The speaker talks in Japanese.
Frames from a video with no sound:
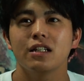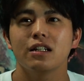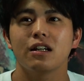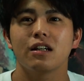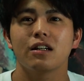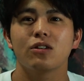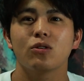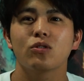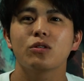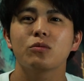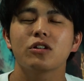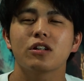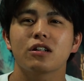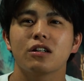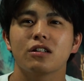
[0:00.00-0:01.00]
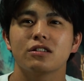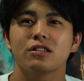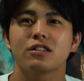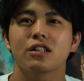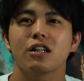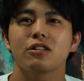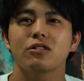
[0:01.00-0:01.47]
えー、どこでもいいから
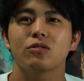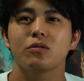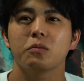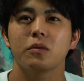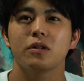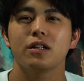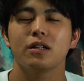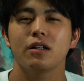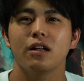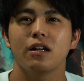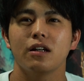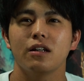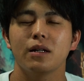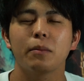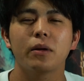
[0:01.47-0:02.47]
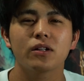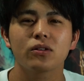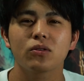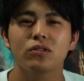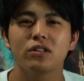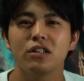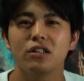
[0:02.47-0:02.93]
近くの、えー、
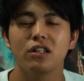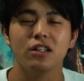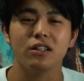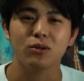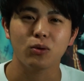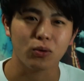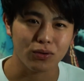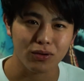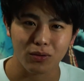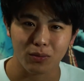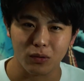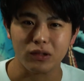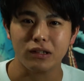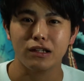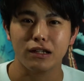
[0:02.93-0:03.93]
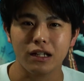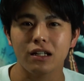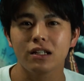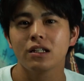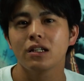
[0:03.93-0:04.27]
ヤバトンに行こうと思って